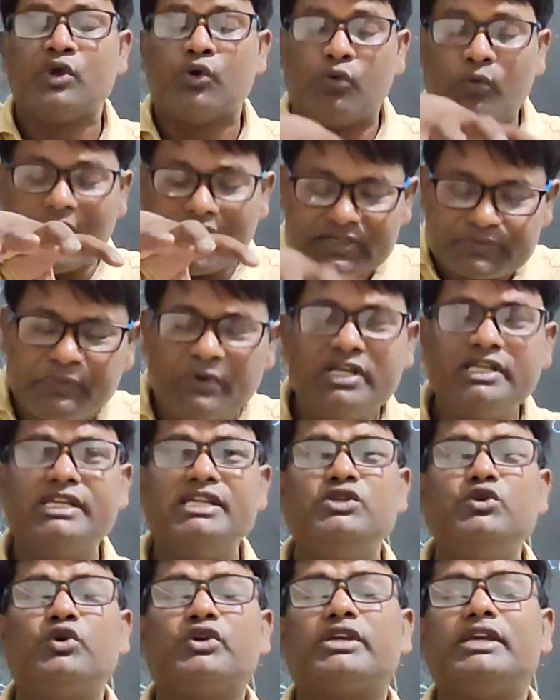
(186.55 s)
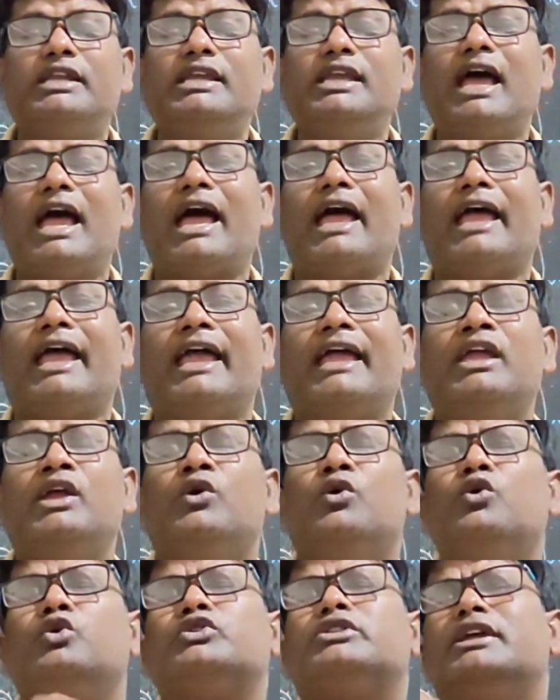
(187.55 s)
वाष्पन की जो क्रिया
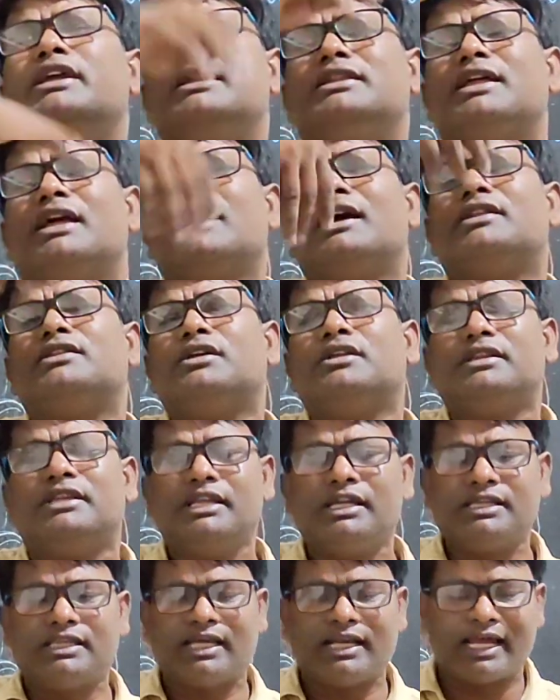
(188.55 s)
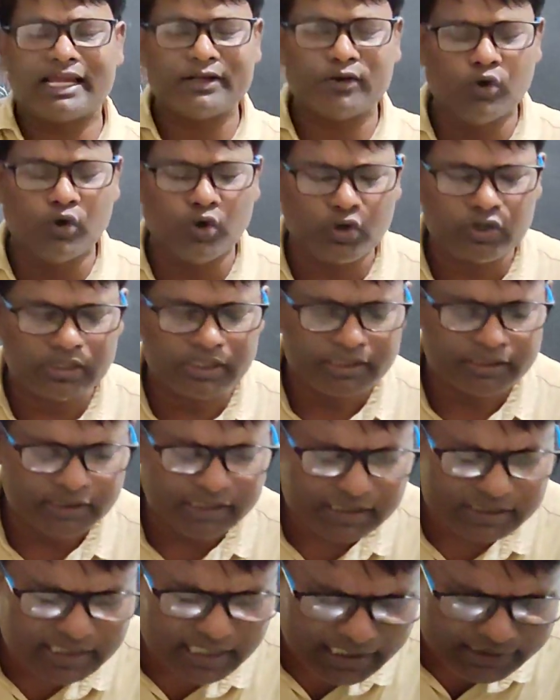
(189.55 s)
है वो दे दनादन दे दनान हो
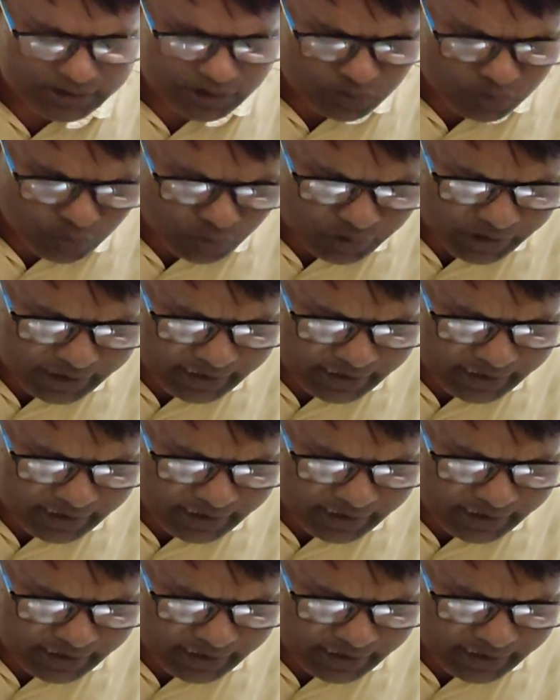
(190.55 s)
दे दनादन हो